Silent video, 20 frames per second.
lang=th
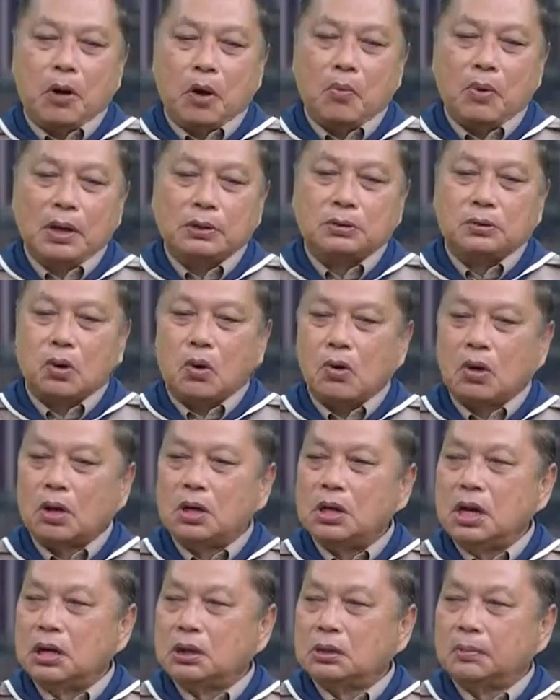บอกว่าส่งเค
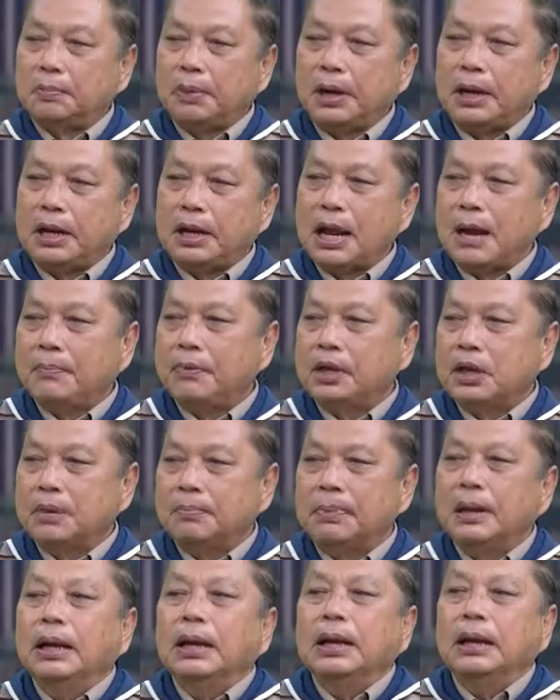รื่องผลิตน้ำดื่ม
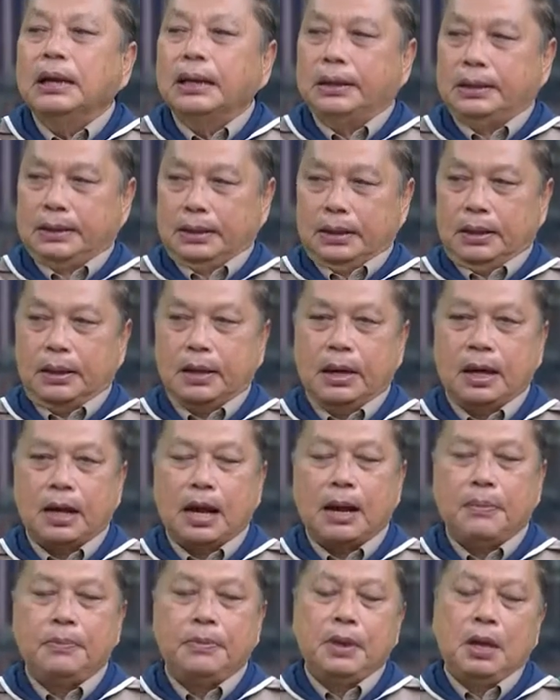ไปเลยนะ
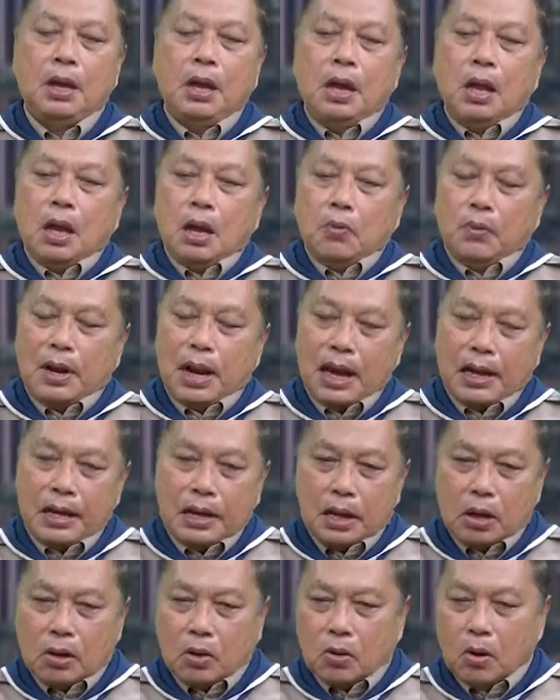ครับ เวลา
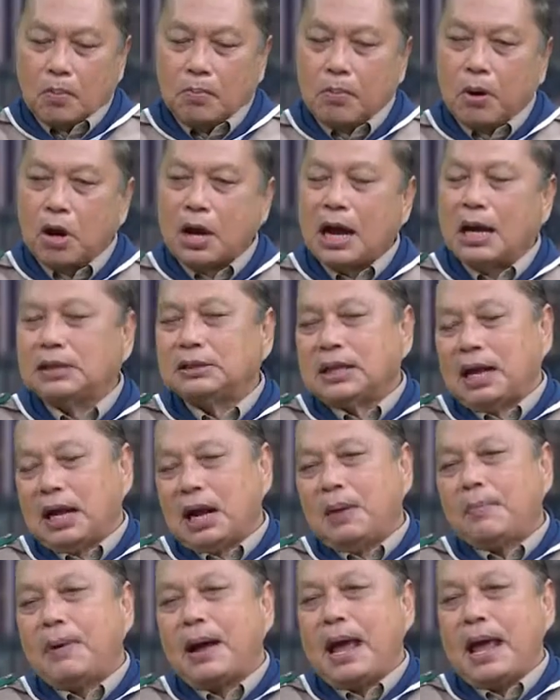นี้กรมป้องกันสาธา
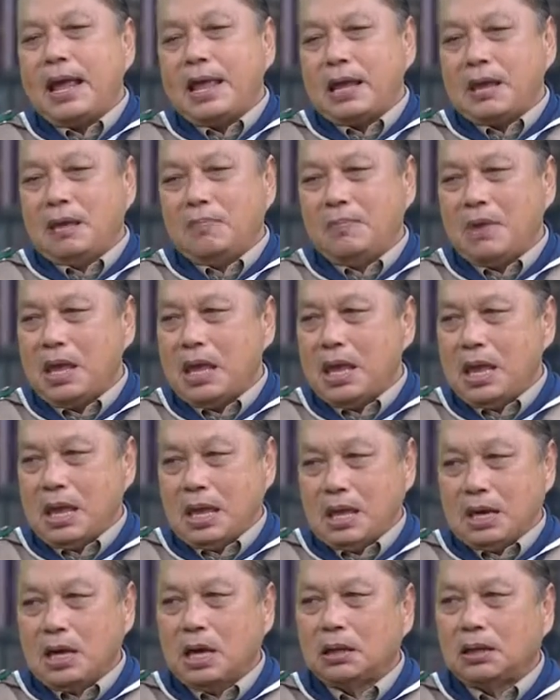รณภัยมี
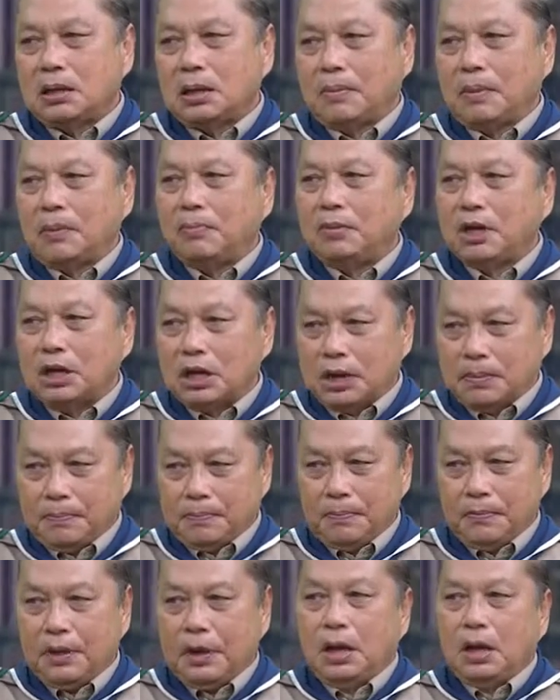เครื่องทำน้ำดื่ม
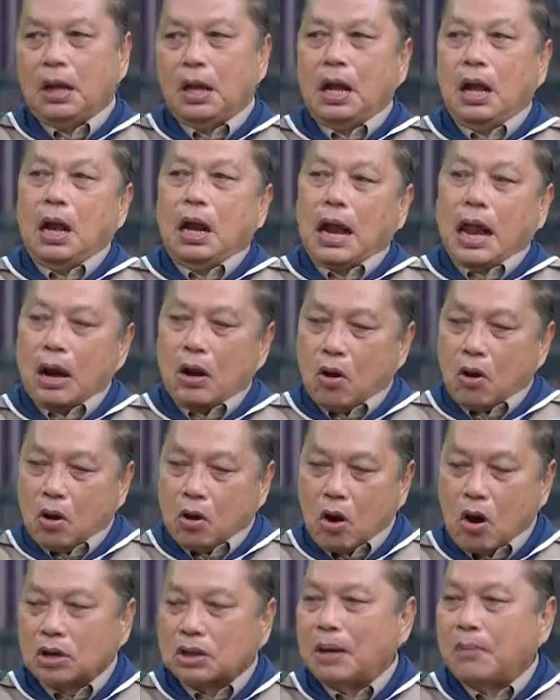แล้วก็
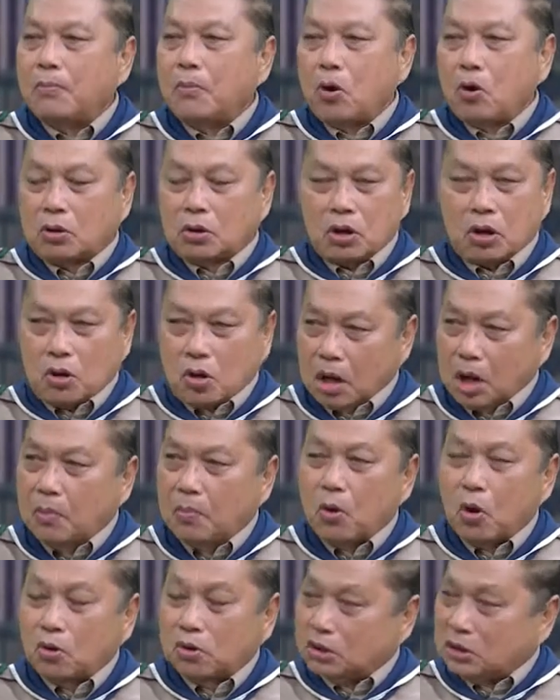กองทัพบกกองทั
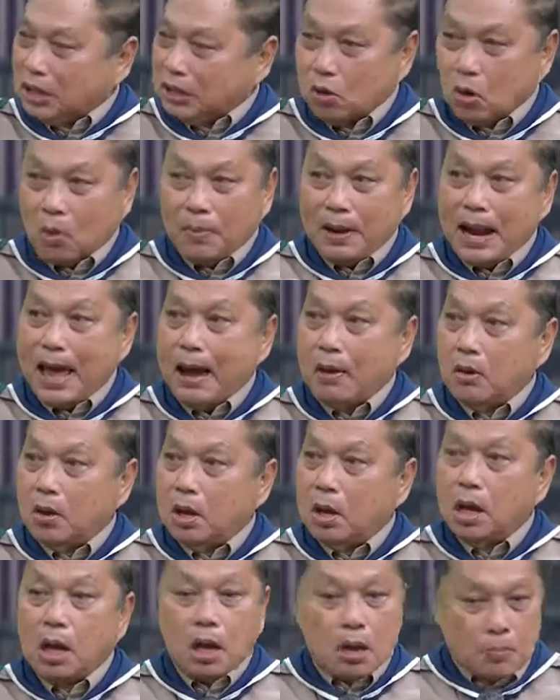พบกจะส่งไปแล้ว
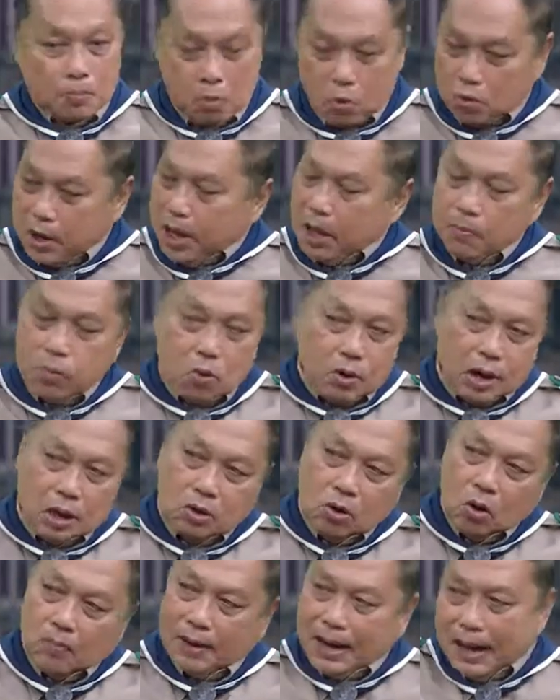พรุ่งนี้พรุ่งนี้
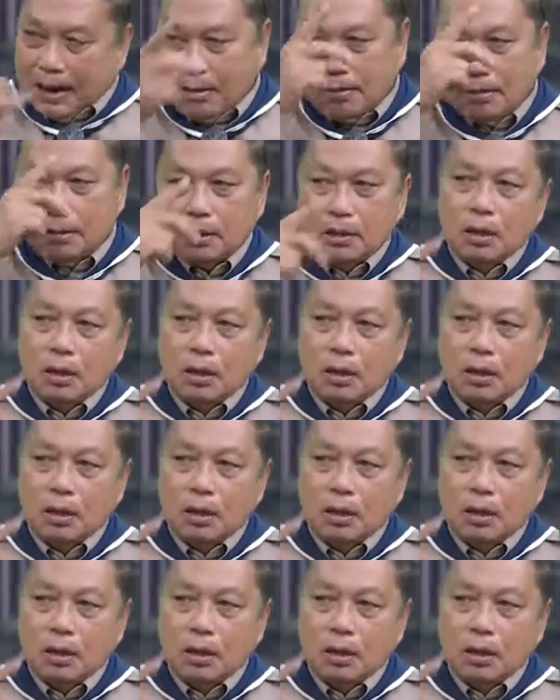ส่งไปแล้ว